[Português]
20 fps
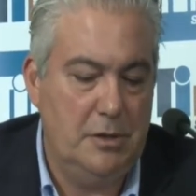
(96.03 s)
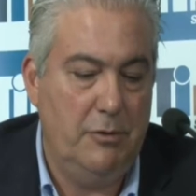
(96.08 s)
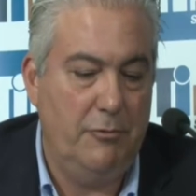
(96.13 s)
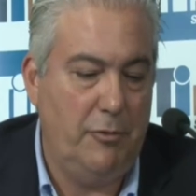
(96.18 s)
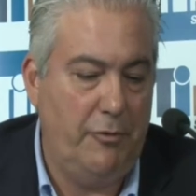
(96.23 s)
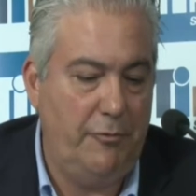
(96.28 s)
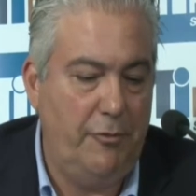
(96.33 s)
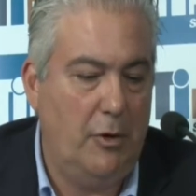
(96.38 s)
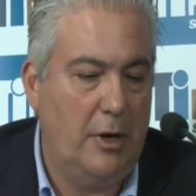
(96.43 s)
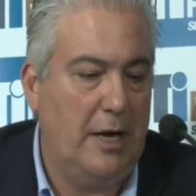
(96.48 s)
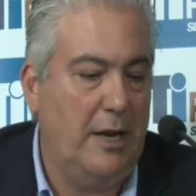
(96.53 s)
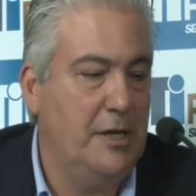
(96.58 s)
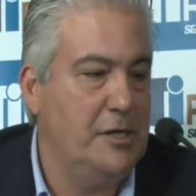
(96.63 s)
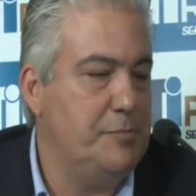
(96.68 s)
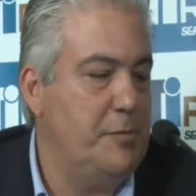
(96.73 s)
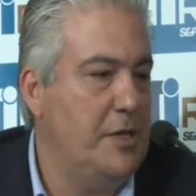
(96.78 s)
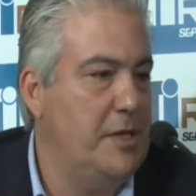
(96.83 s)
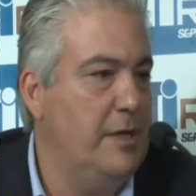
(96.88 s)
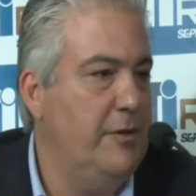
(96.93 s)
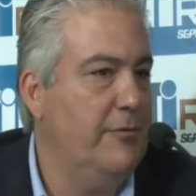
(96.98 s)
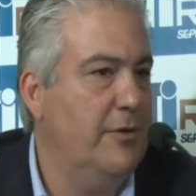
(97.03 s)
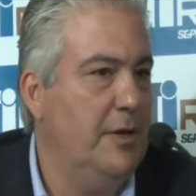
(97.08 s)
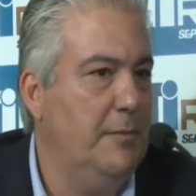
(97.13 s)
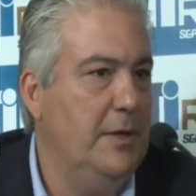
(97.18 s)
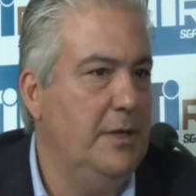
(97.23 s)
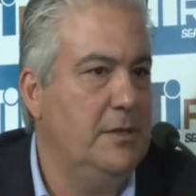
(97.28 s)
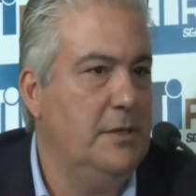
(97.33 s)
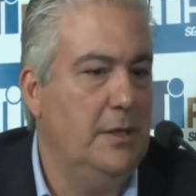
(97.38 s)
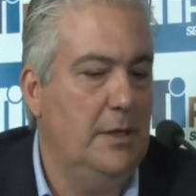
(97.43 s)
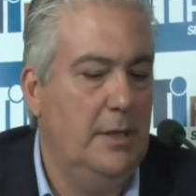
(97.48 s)
Eu vou focar
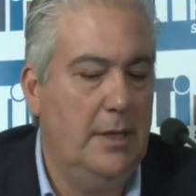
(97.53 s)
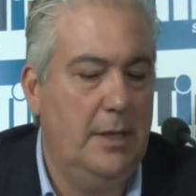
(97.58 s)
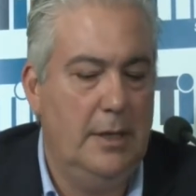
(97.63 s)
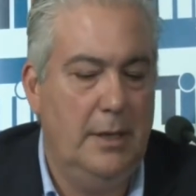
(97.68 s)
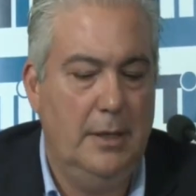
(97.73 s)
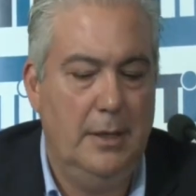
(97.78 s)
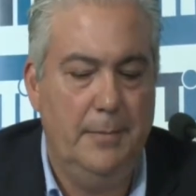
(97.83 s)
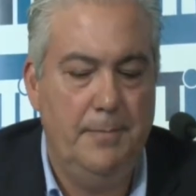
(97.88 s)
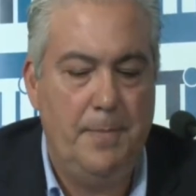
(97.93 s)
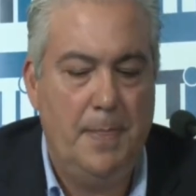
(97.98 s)
especificamente em TI. Né?